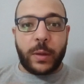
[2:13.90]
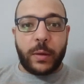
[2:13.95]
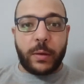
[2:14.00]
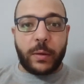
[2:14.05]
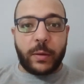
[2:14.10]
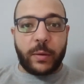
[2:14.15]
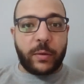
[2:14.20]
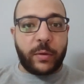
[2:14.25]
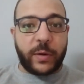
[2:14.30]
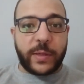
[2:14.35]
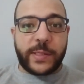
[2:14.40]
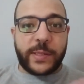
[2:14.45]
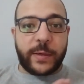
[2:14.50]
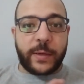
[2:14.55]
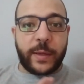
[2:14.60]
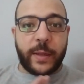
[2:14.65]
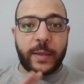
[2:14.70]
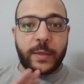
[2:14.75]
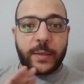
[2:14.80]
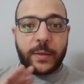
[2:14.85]
رئيس
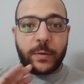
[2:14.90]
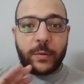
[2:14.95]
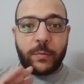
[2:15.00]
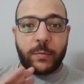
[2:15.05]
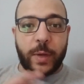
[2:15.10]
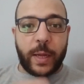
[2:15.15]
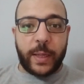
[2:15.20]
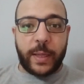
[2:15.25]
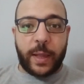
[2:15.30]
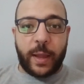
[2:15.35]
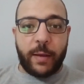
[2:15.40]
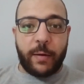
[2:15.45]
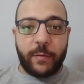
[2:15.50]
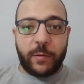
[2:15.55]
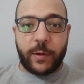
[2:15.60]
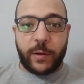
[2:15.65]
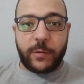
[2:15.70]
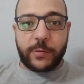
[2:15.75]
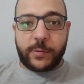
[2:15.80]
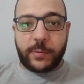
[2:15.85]
النادي هو اي حاجه
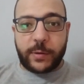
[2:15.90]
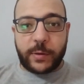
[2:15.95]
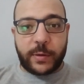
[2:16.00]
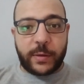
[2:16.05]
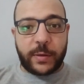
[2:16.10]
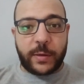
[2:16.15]
تحصل